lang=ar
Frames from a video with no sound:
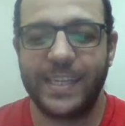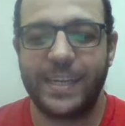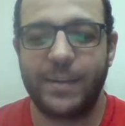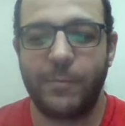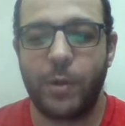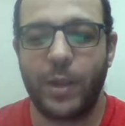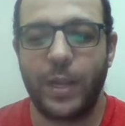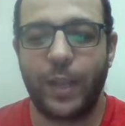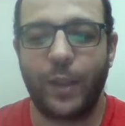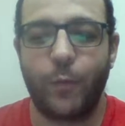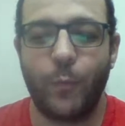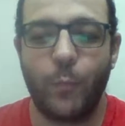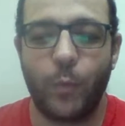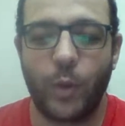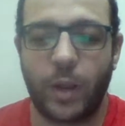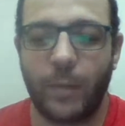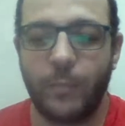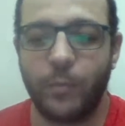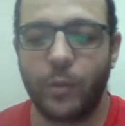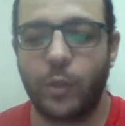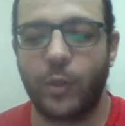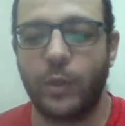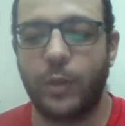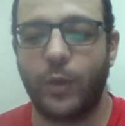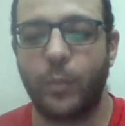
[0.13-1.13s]
السلام عليكم
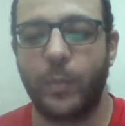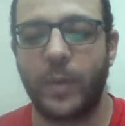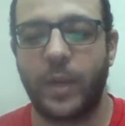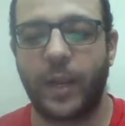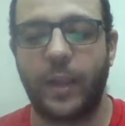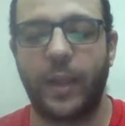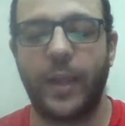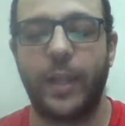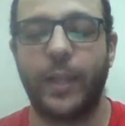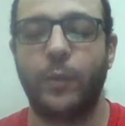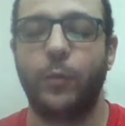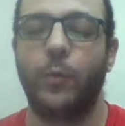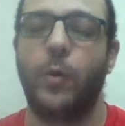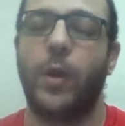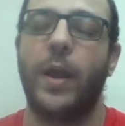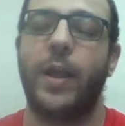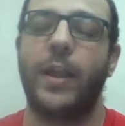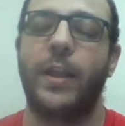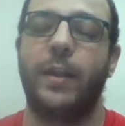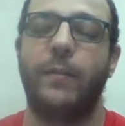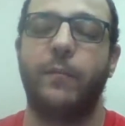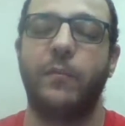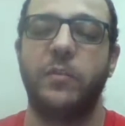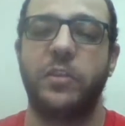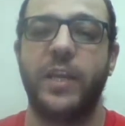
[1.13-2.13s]
ورحمة الله
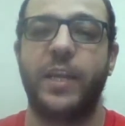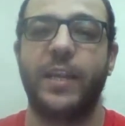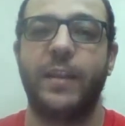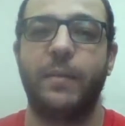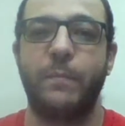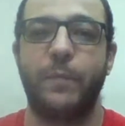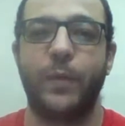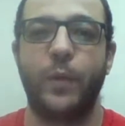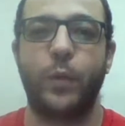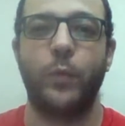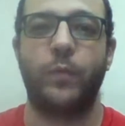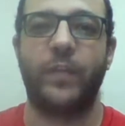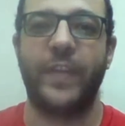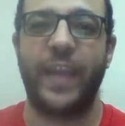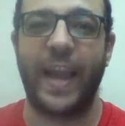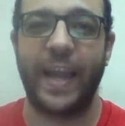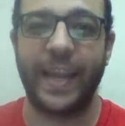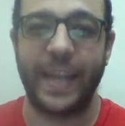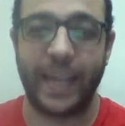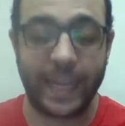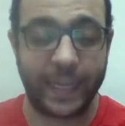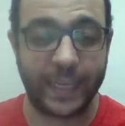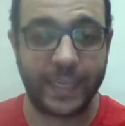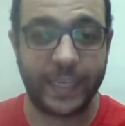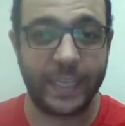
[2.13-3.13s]
وبركاته أهلا وسهلا بكم في
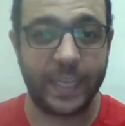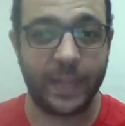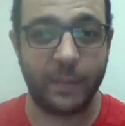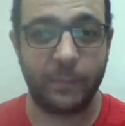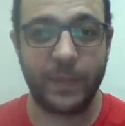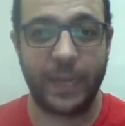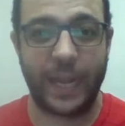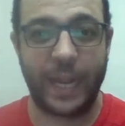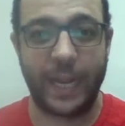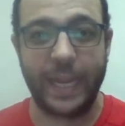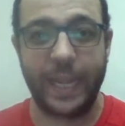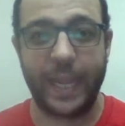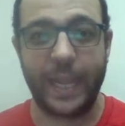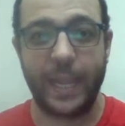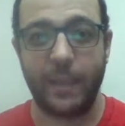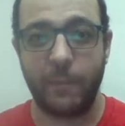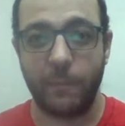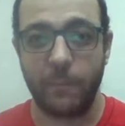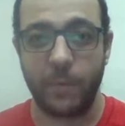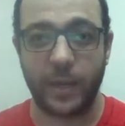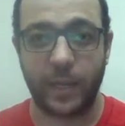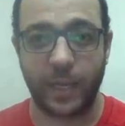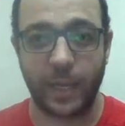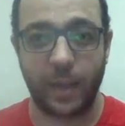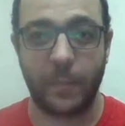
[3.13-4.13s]
حلقة جديدة من
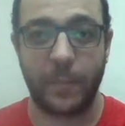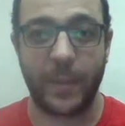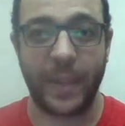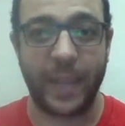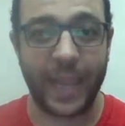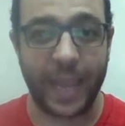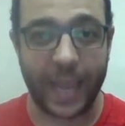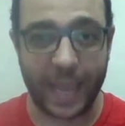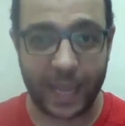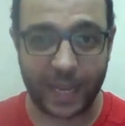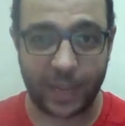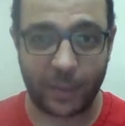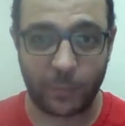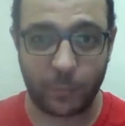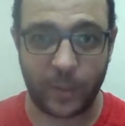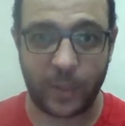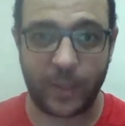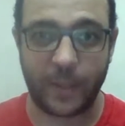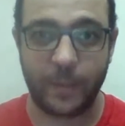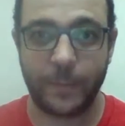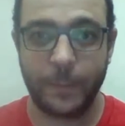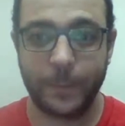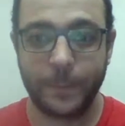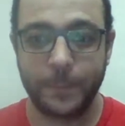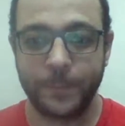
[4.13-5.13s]
حلقات برنامج أهلا
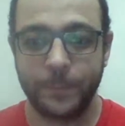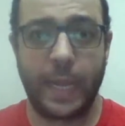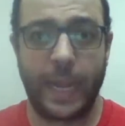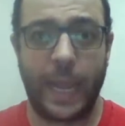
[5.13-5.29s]
بيك